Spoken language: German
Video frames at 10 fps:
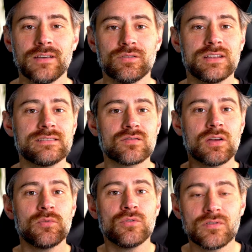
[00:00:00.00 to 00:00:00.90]
wird
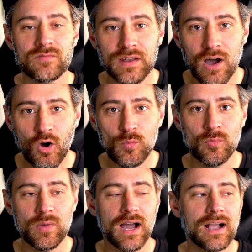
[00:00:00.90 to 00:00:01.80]
Instagram irgendwann auch
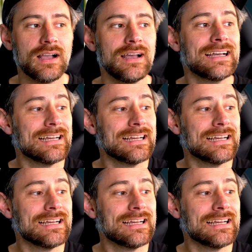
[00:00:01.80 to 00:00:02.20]
bemerken,